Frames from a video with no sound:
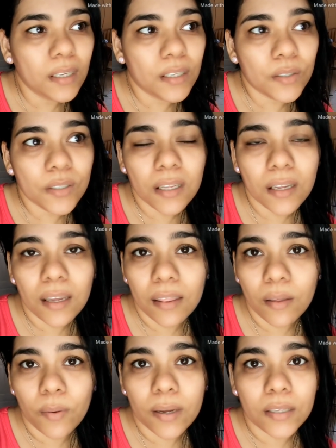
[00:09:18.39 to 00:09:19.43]
y yo sé que
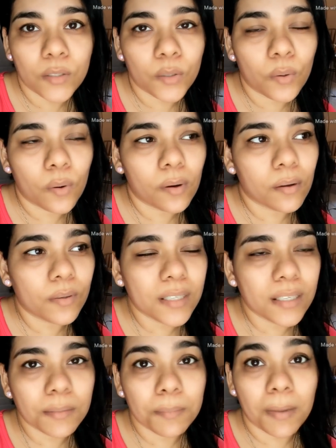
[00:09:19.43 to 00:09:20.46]
Dios ha hecho
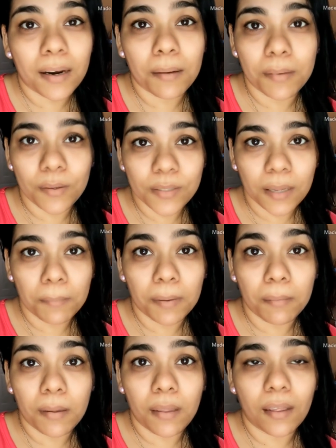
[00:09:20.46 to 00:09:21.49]
cosas maravillosas en
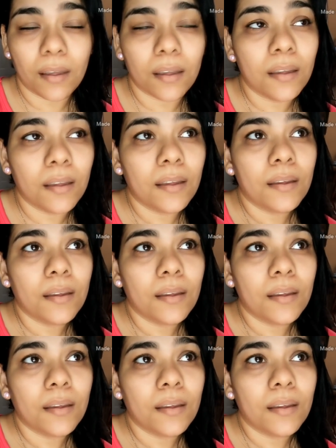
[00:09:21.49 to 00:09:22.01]
mi vida,